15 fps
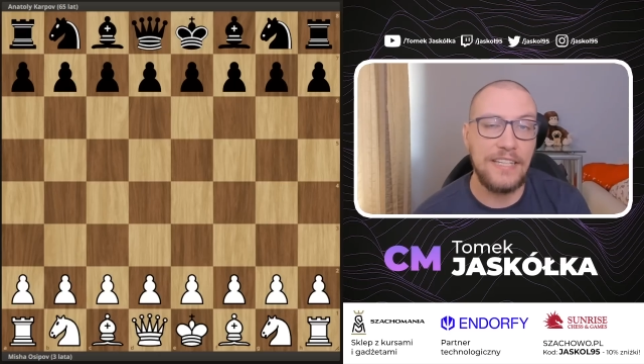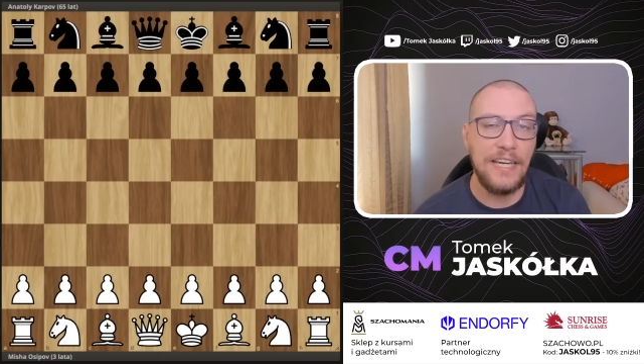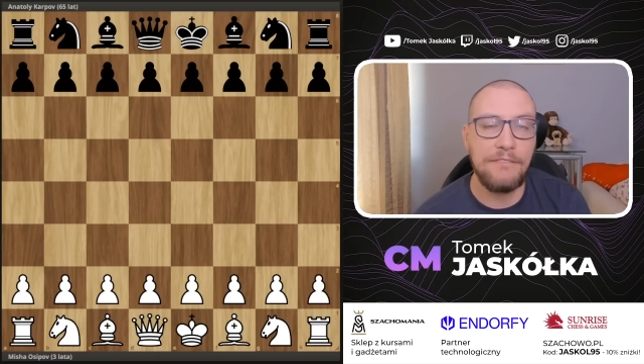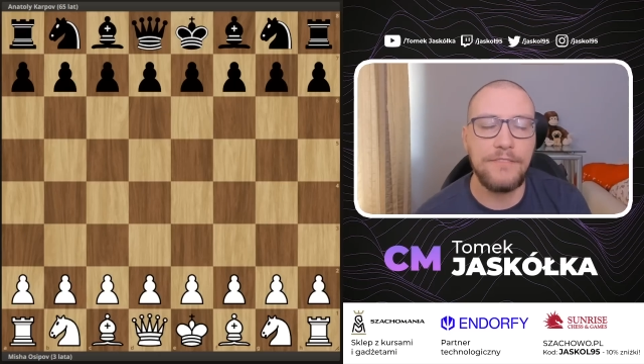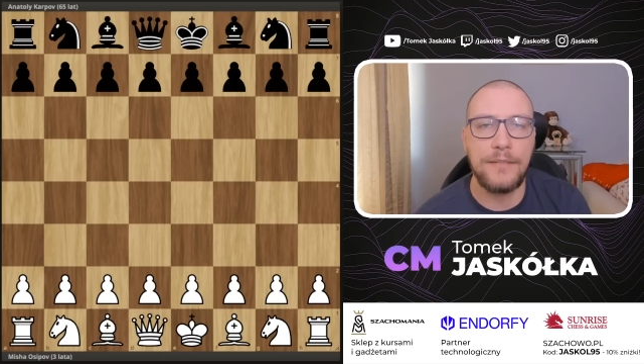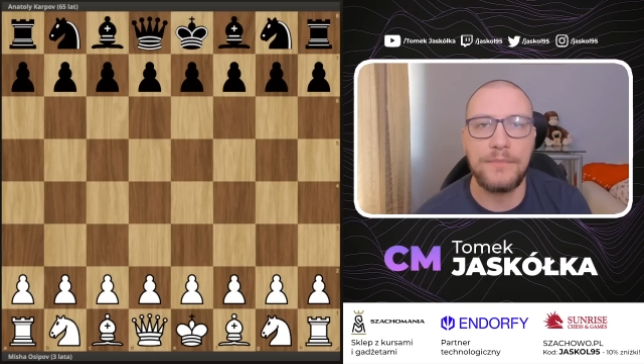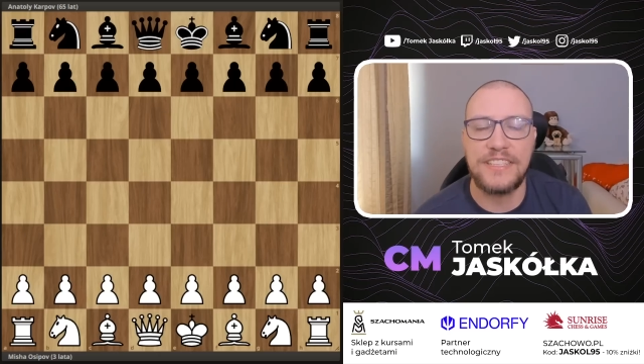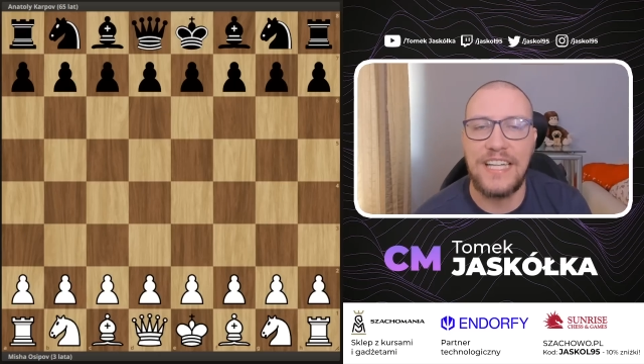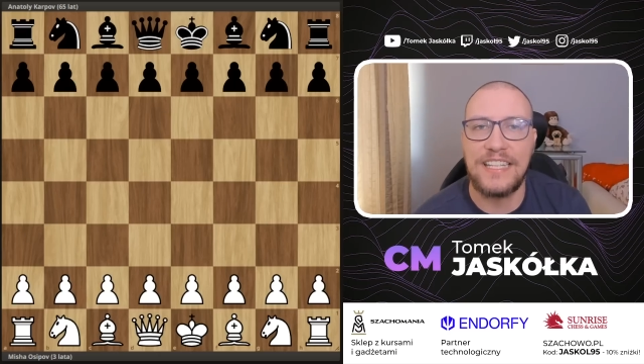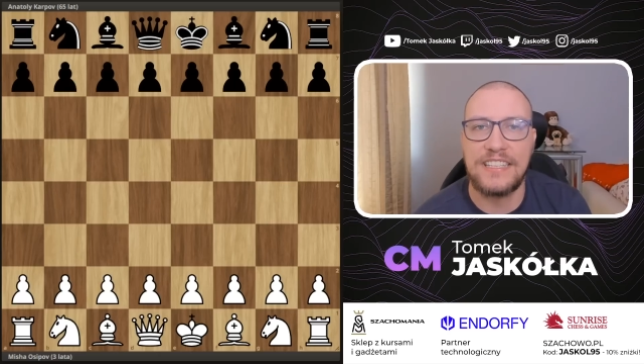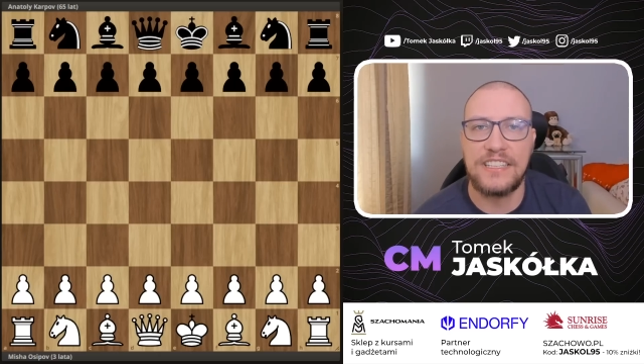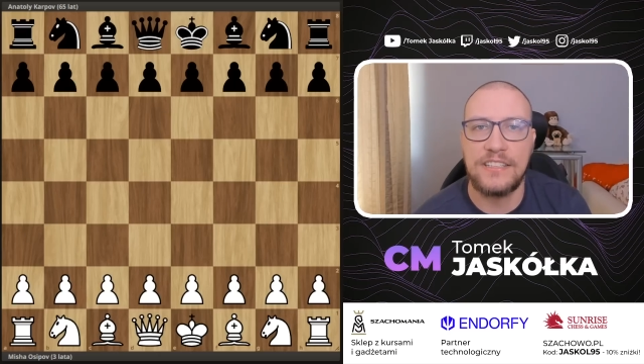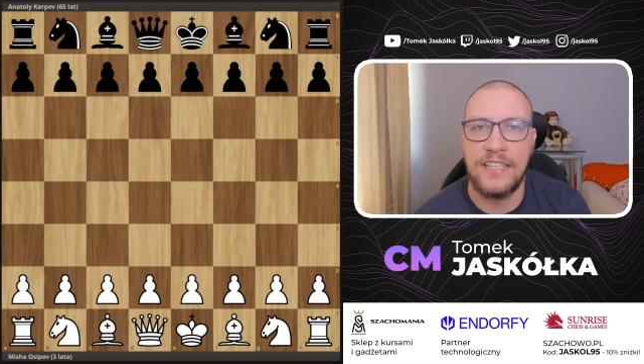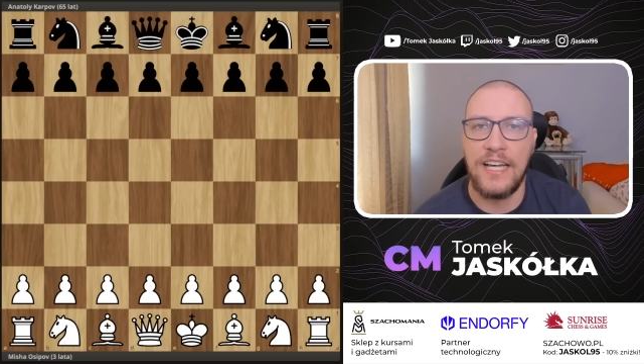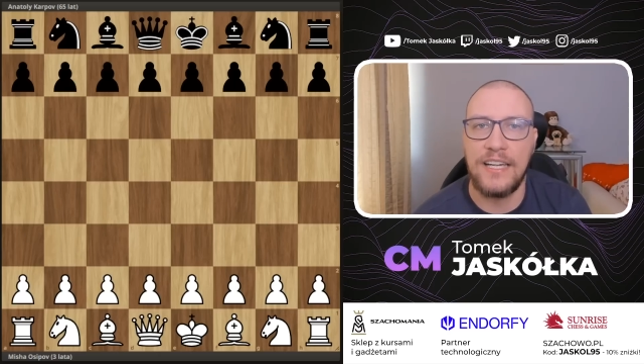dam Wam
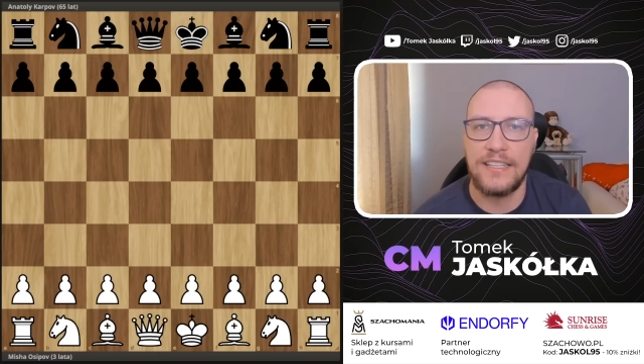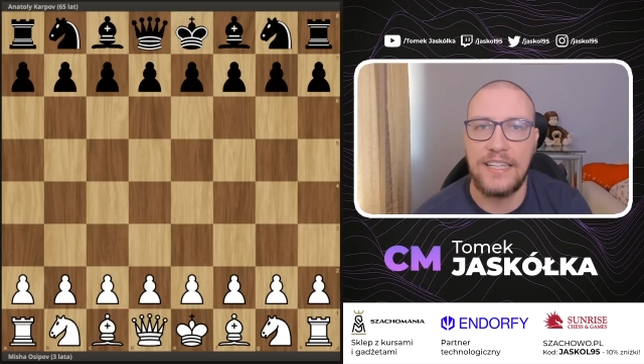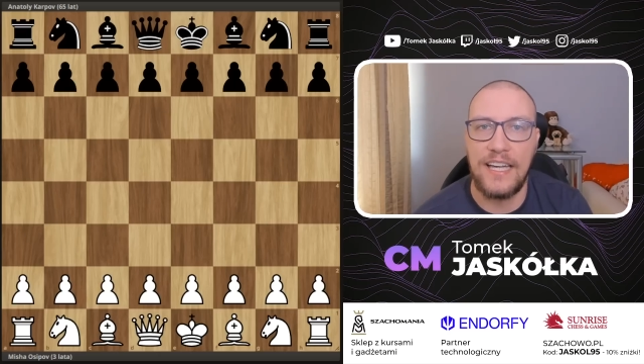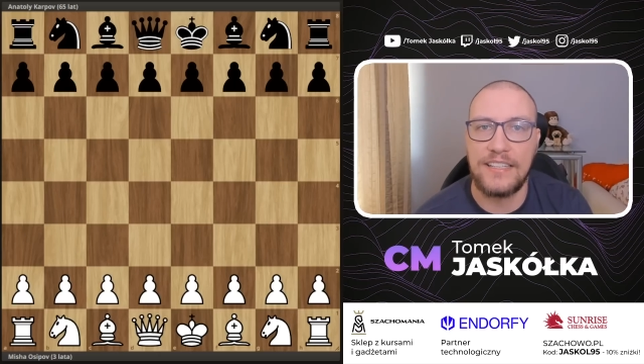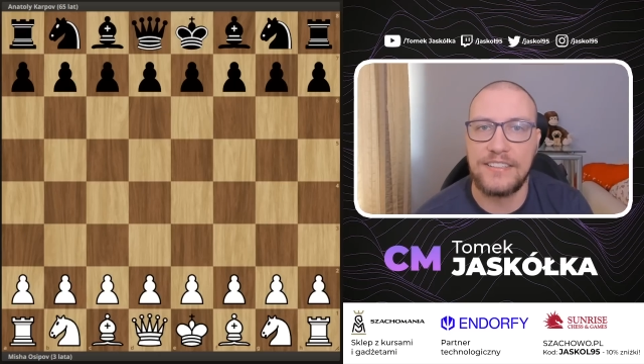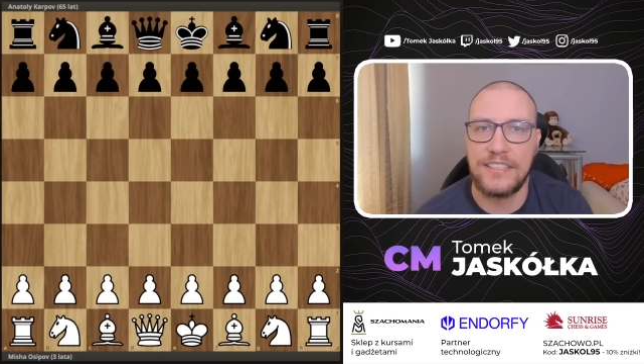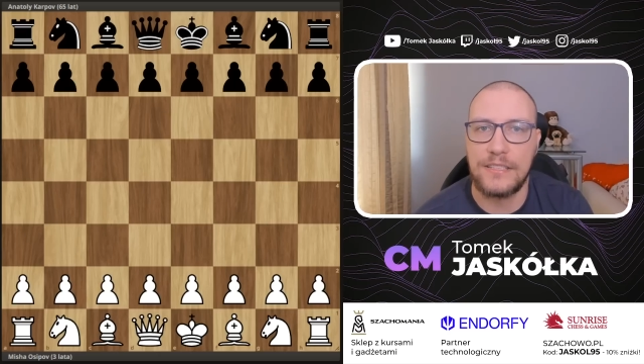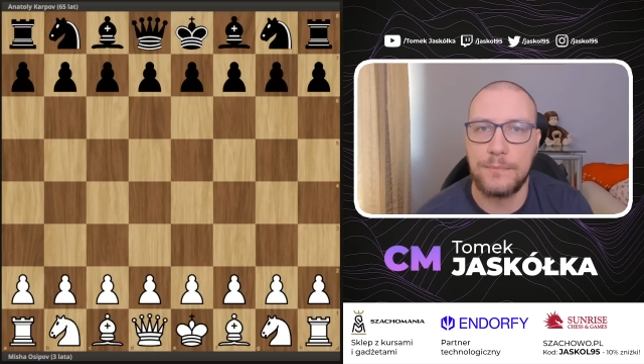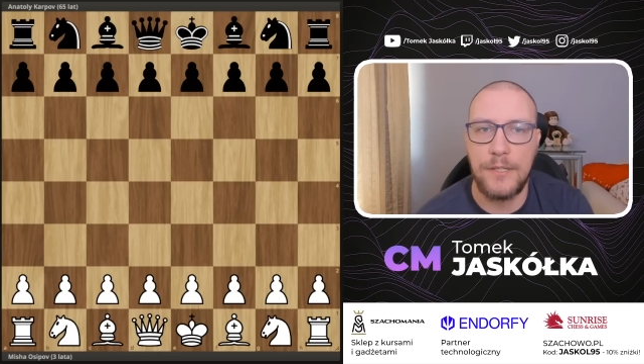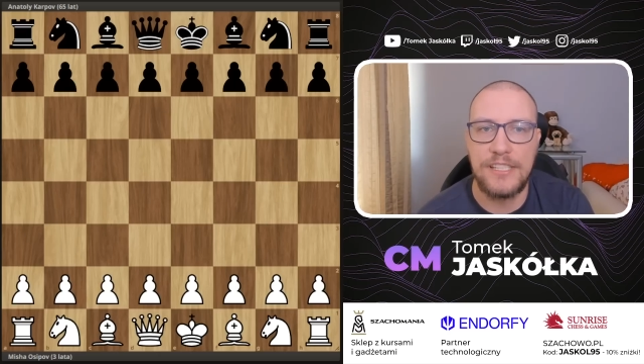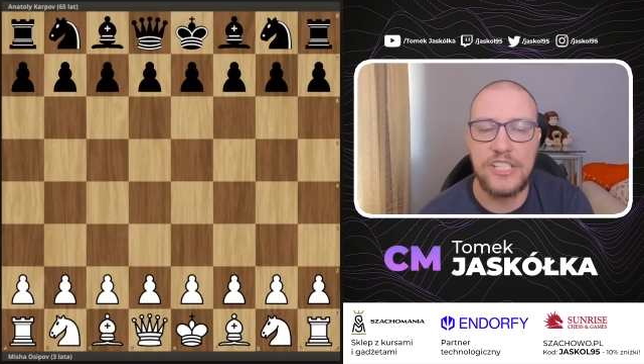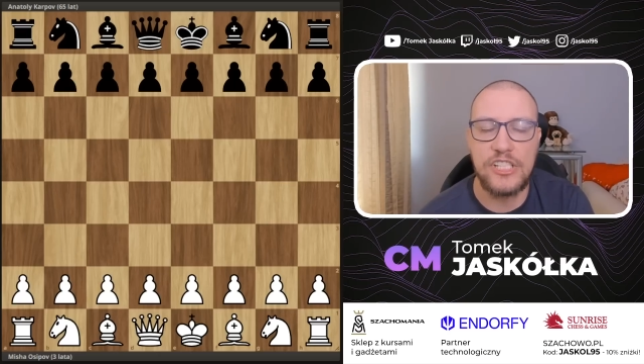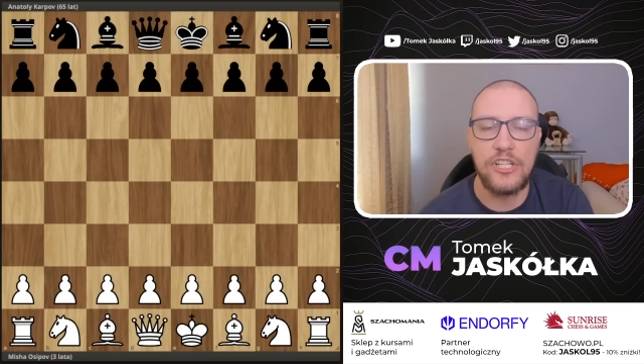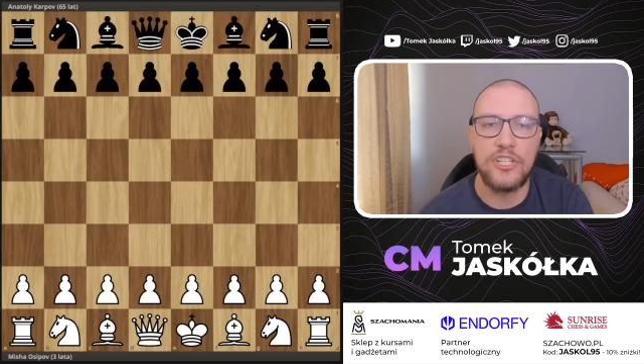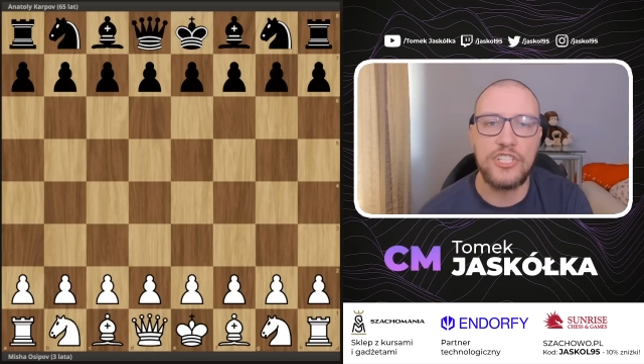znać na karcie
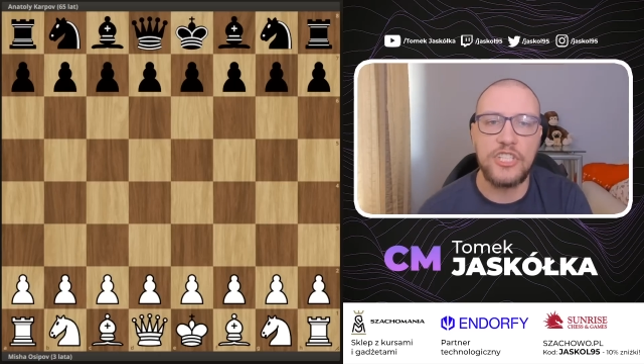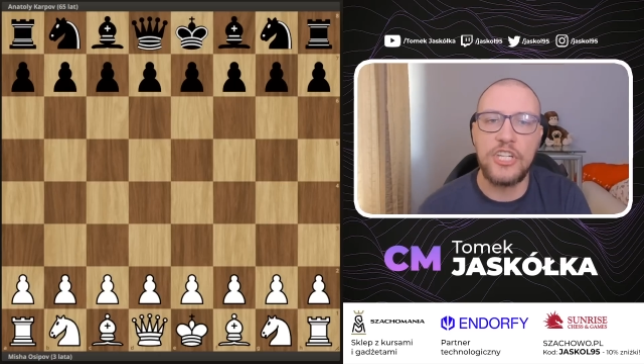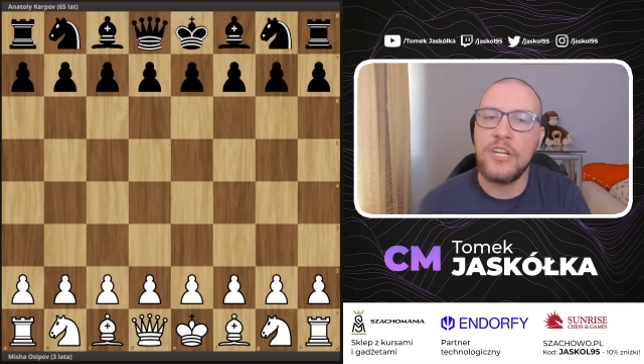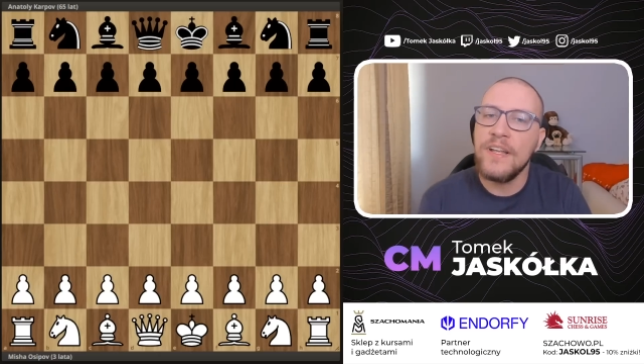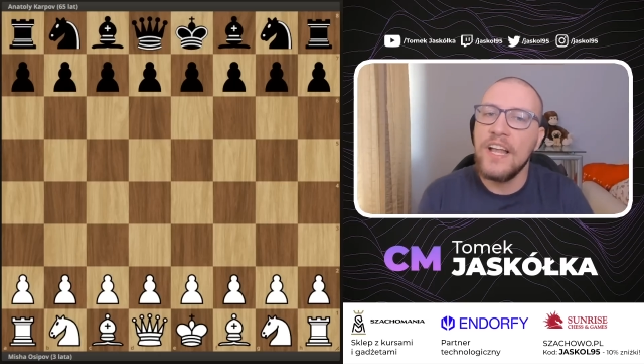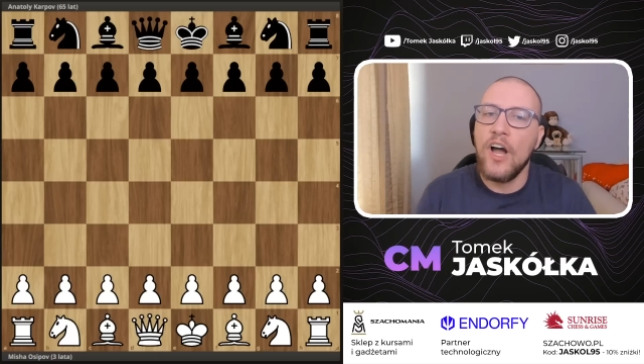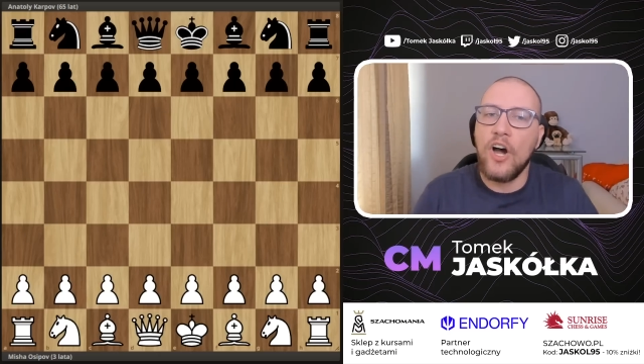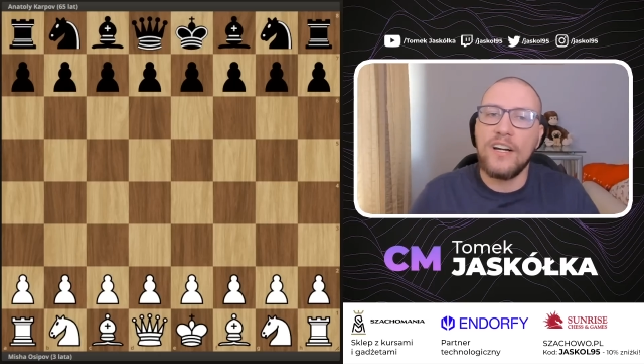społeczności.